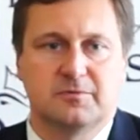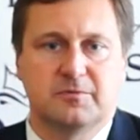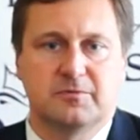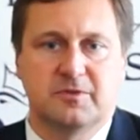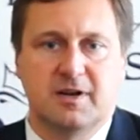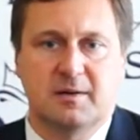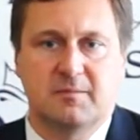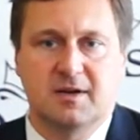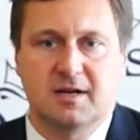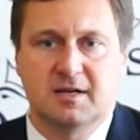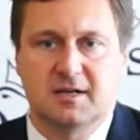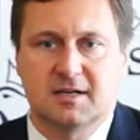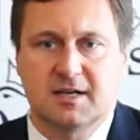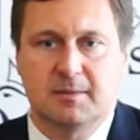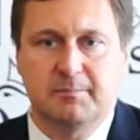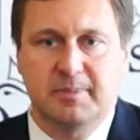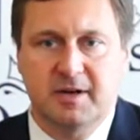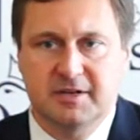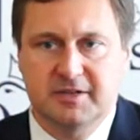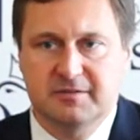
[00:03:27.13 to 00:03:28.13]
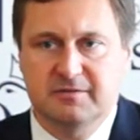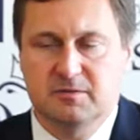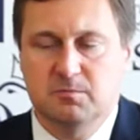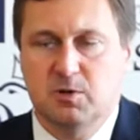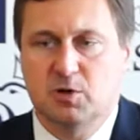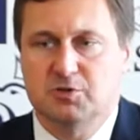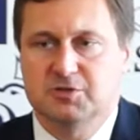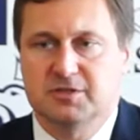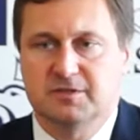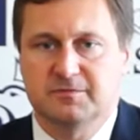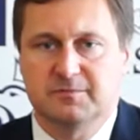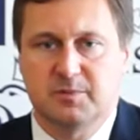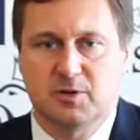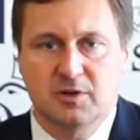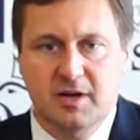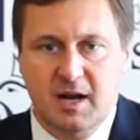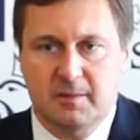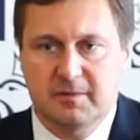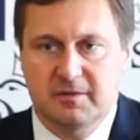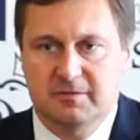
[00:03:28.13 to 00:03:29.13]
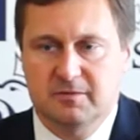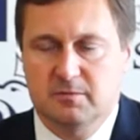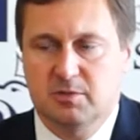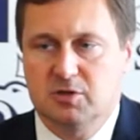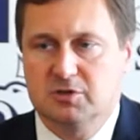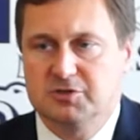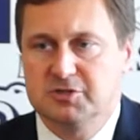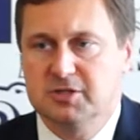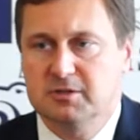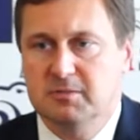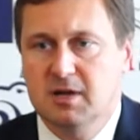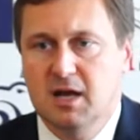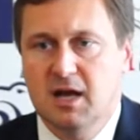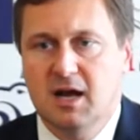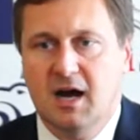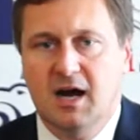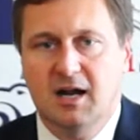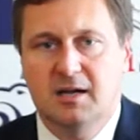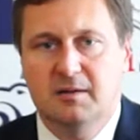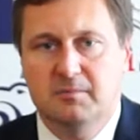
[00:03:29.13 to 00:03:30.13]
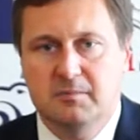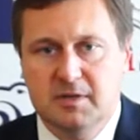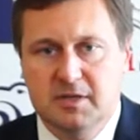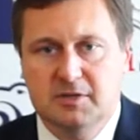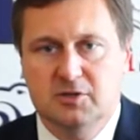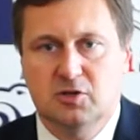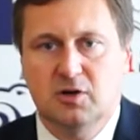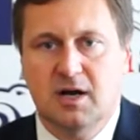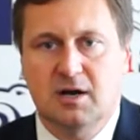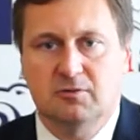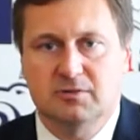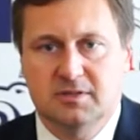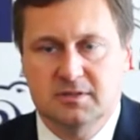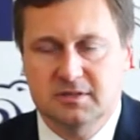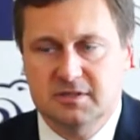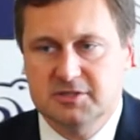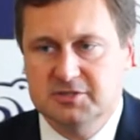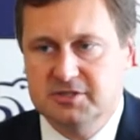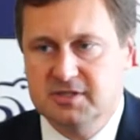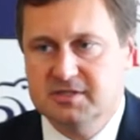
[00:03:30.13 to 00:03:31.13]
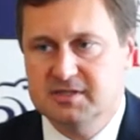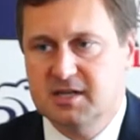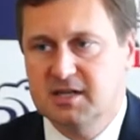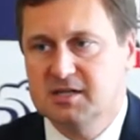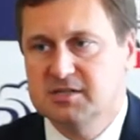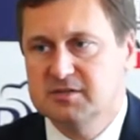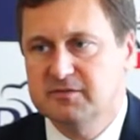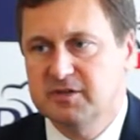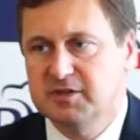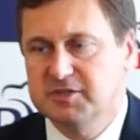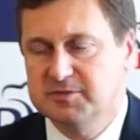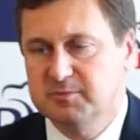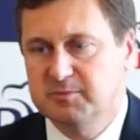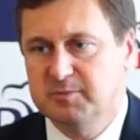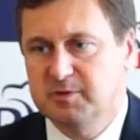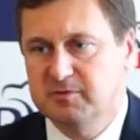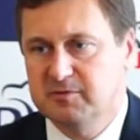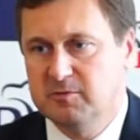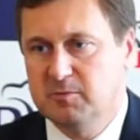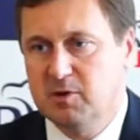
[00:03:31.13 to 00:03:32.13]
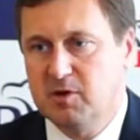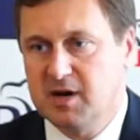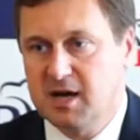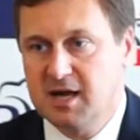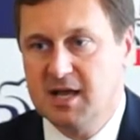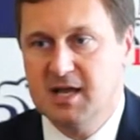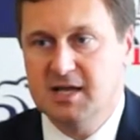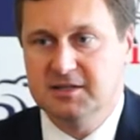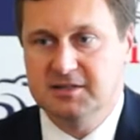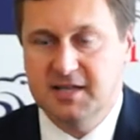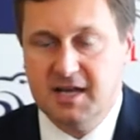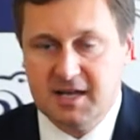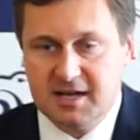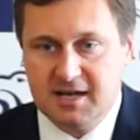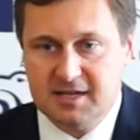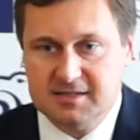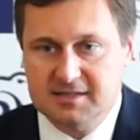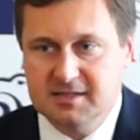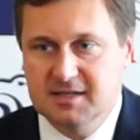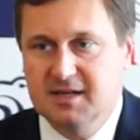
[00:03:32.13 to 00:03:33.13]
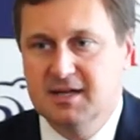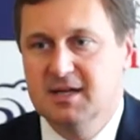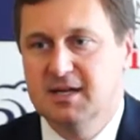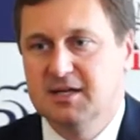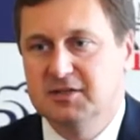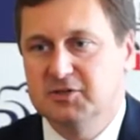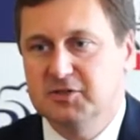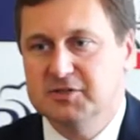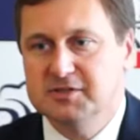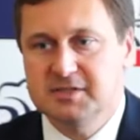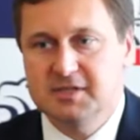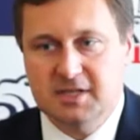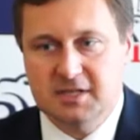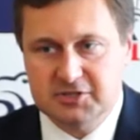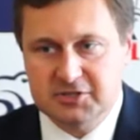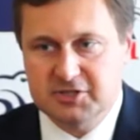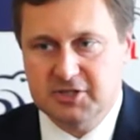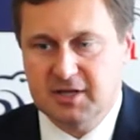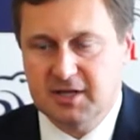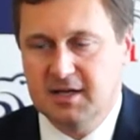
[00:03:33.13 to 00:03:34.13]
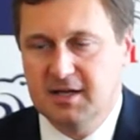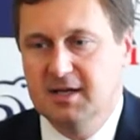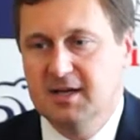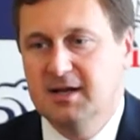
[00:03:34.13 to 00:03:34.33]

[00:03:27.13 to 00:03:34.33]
w ramach kampanii wyborczej, w programie wyborczym, ale my to autentycznie zrealizowaliśmy po wyborach. Teraz to jest jeszcze